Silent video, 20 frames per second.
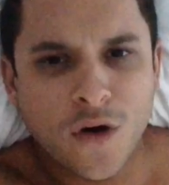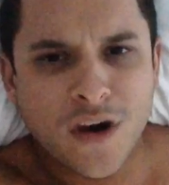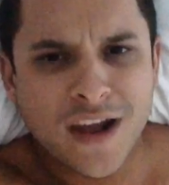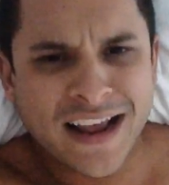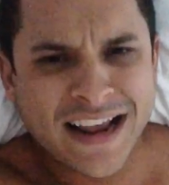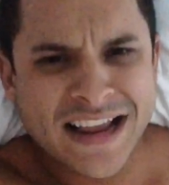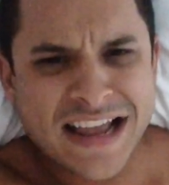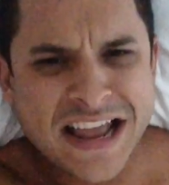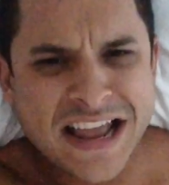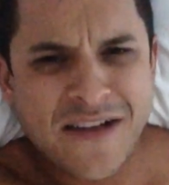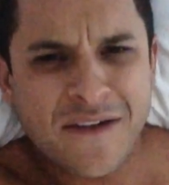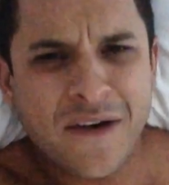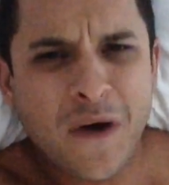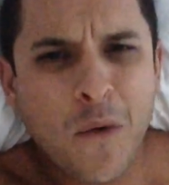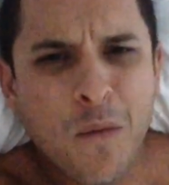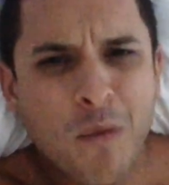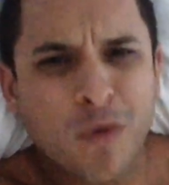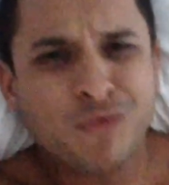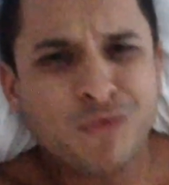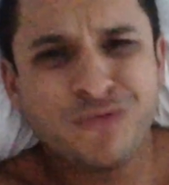O las que ya llevan
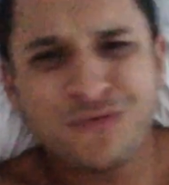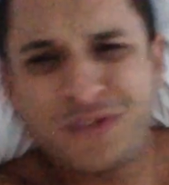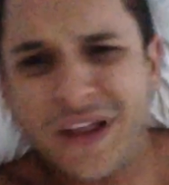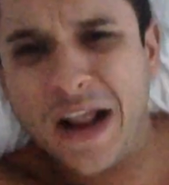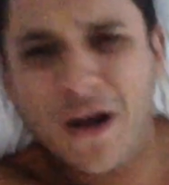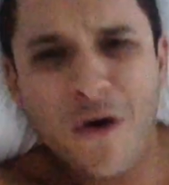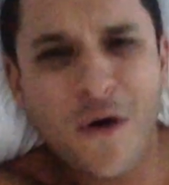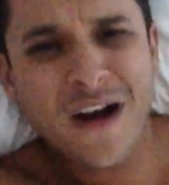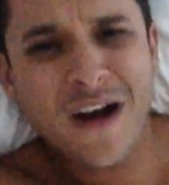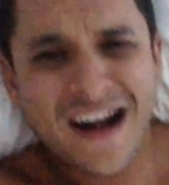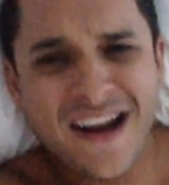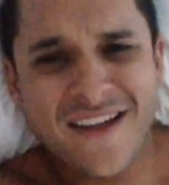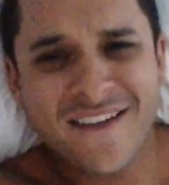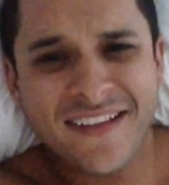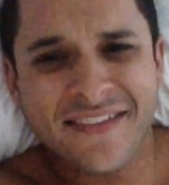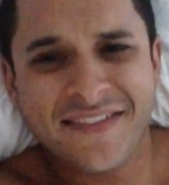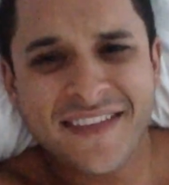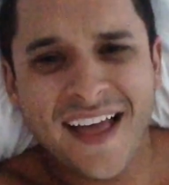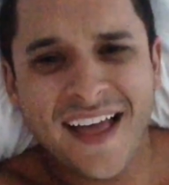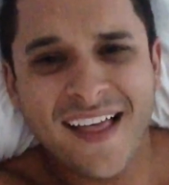como tres horas
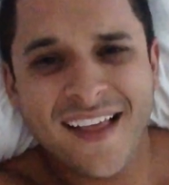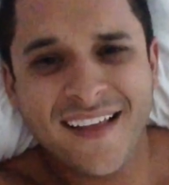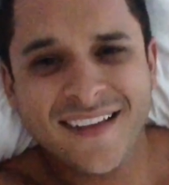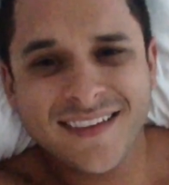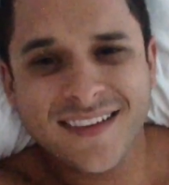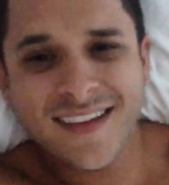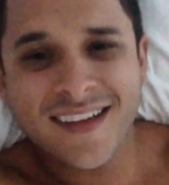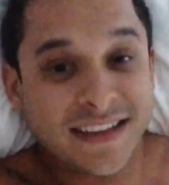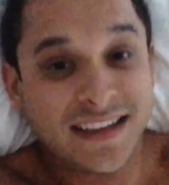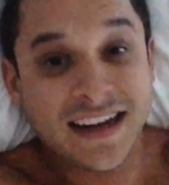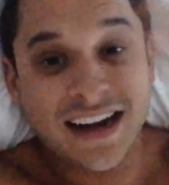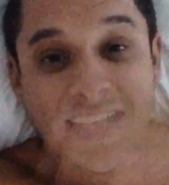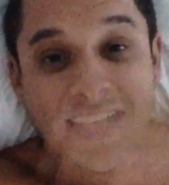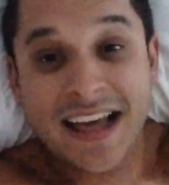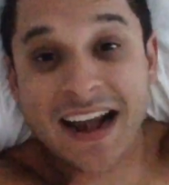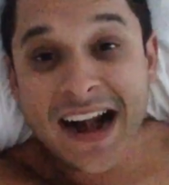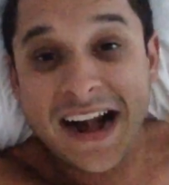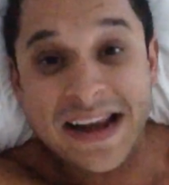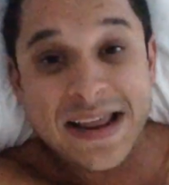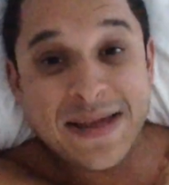levantadas, que tienen la
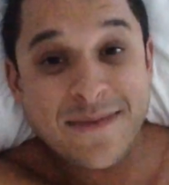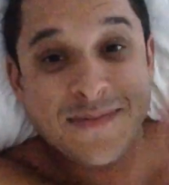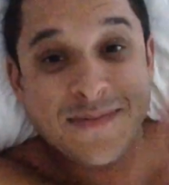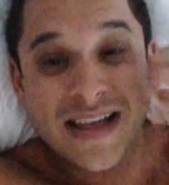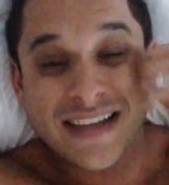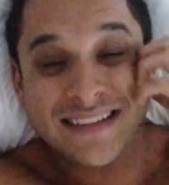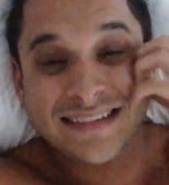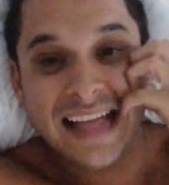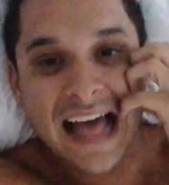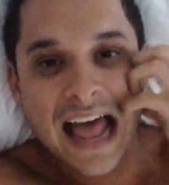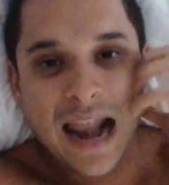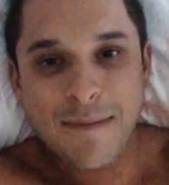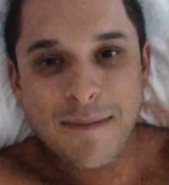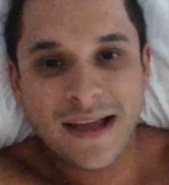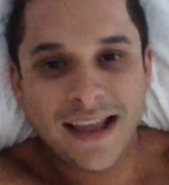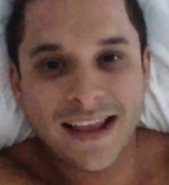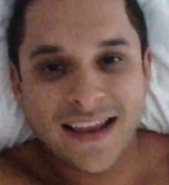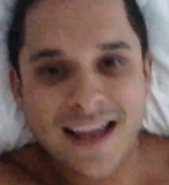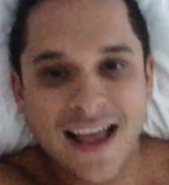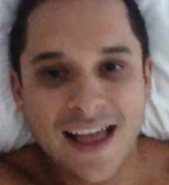cara limpia, tal,
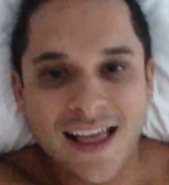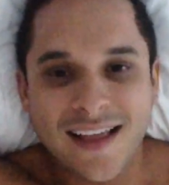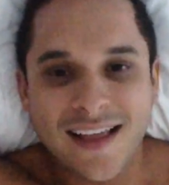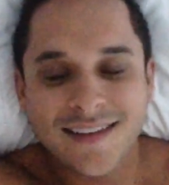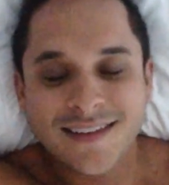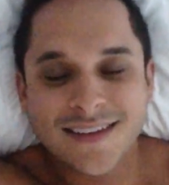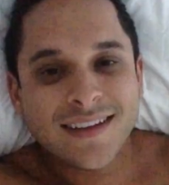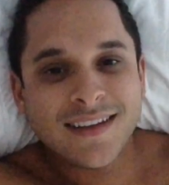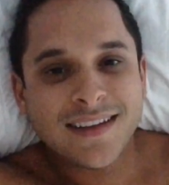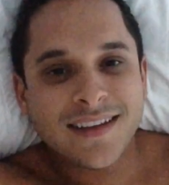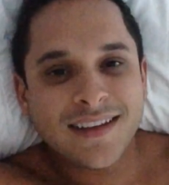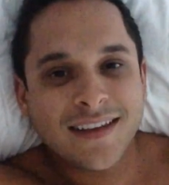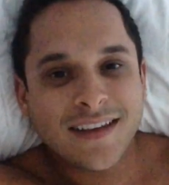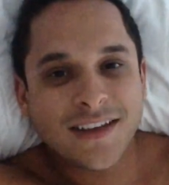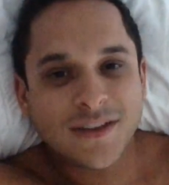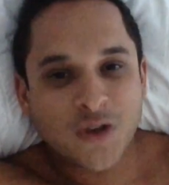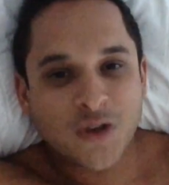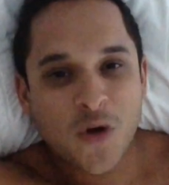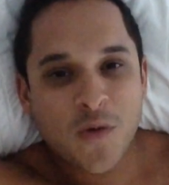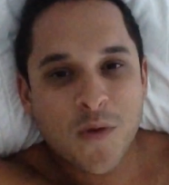maquilladas y
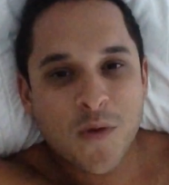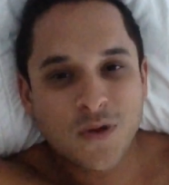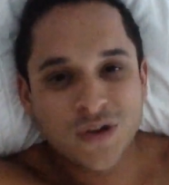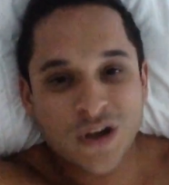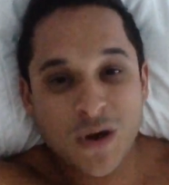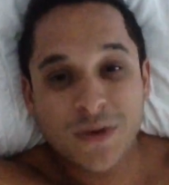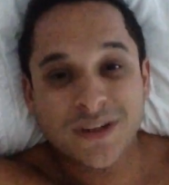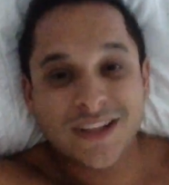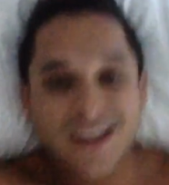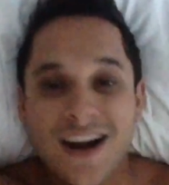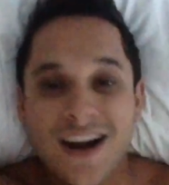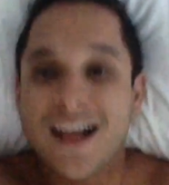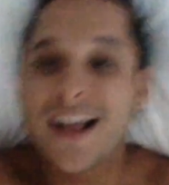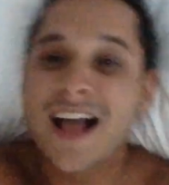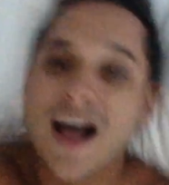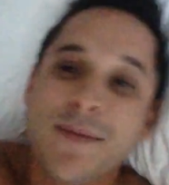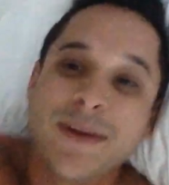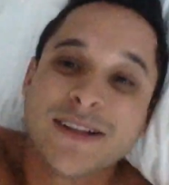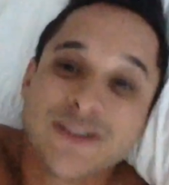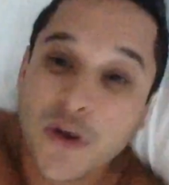de todos modos se acuestan en la
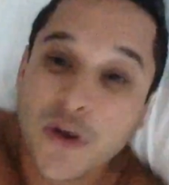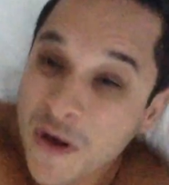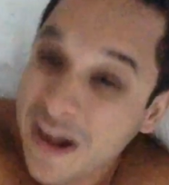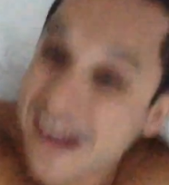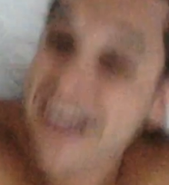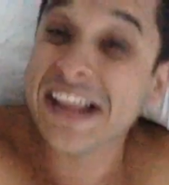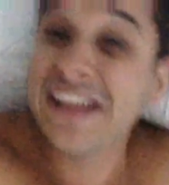cama, todas